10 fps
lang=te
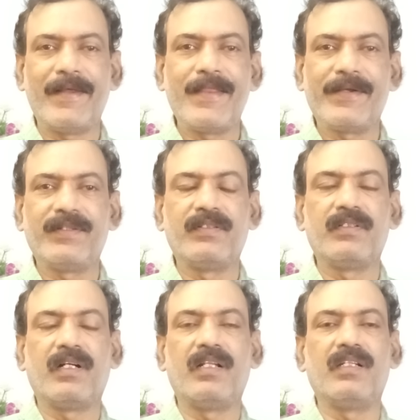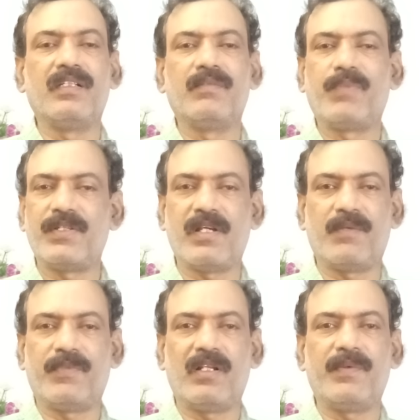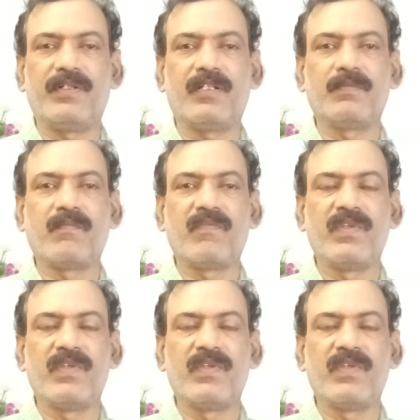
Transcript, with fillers: లేదు అని ప్రచారం మొదలుపెట్టారు